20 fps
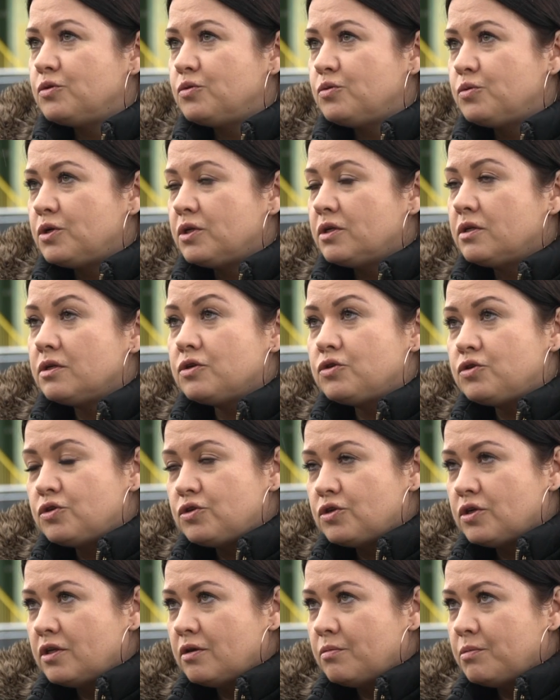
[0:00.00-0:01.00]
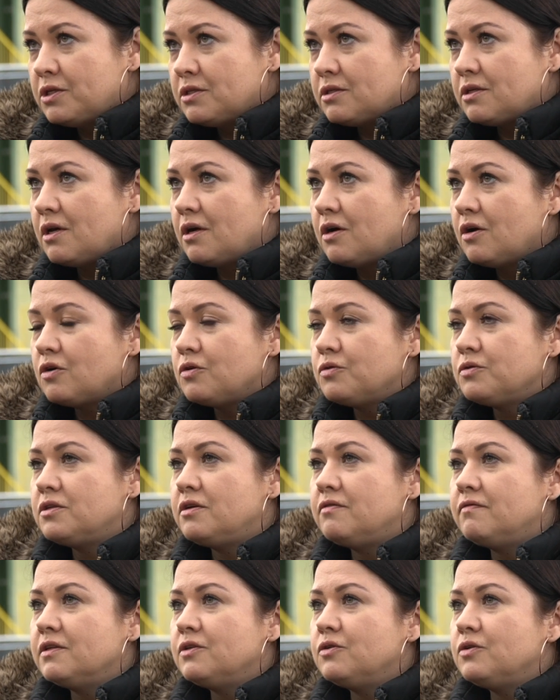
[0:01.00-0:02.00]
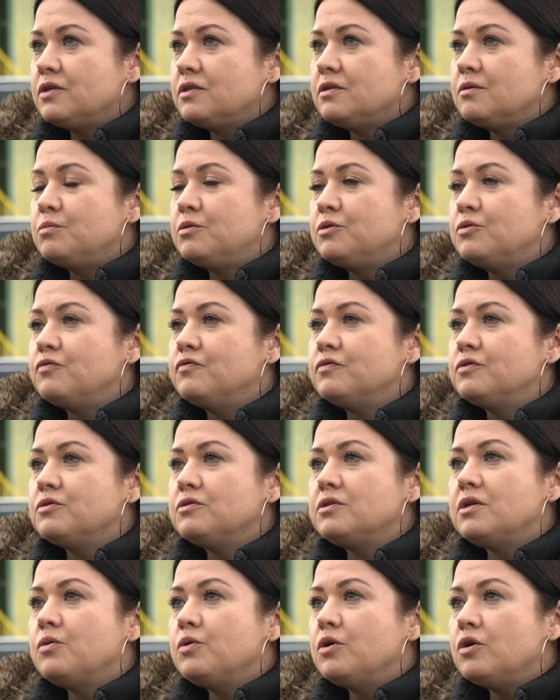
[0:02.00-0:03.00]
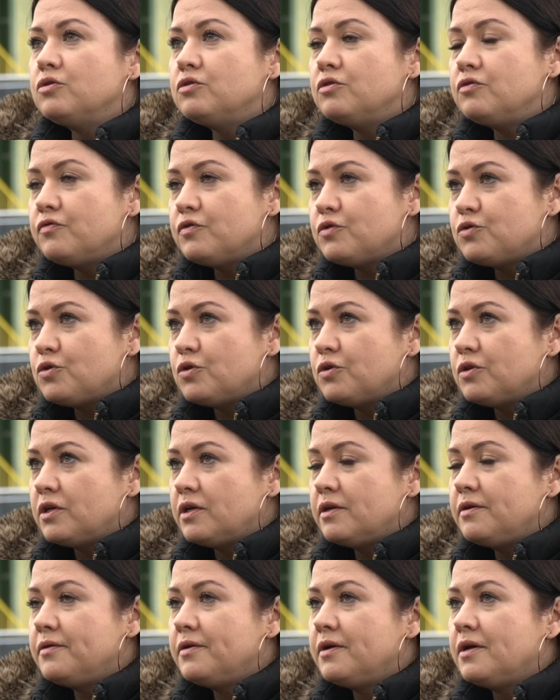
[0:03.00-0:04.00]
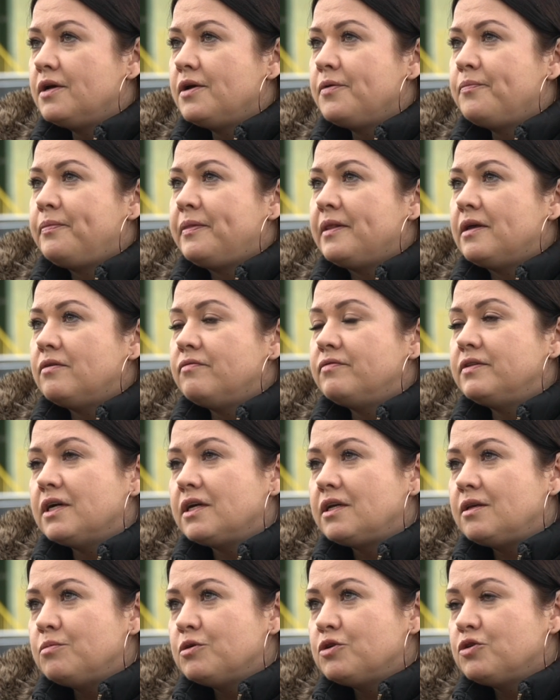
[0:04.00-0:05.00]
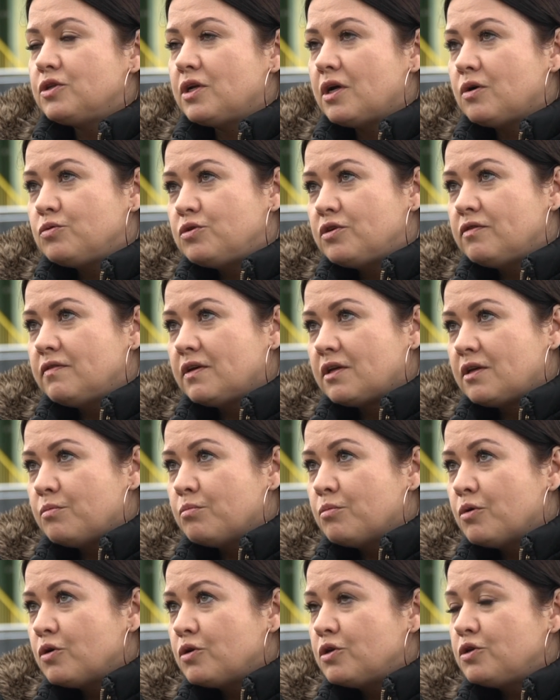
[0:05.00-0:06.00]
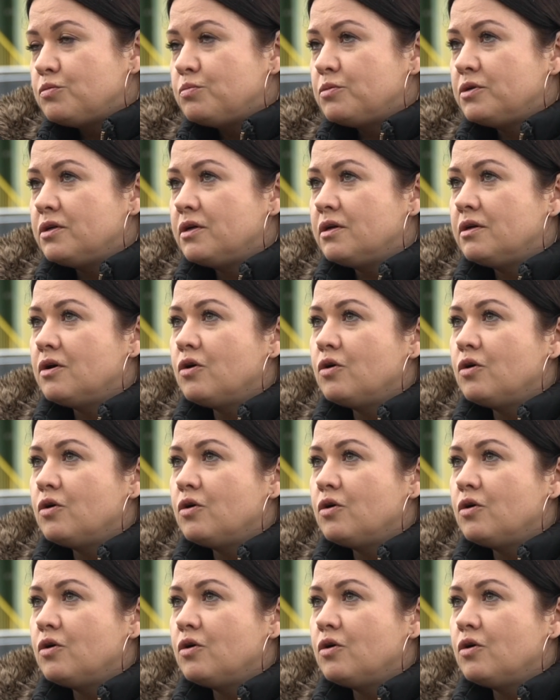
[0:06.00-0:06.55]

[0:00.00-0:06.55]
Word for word: które na życzenie Miejskiego Konserwatora Zabytków zostały odtworzone w takim kształcie, w jakim mogliśmy je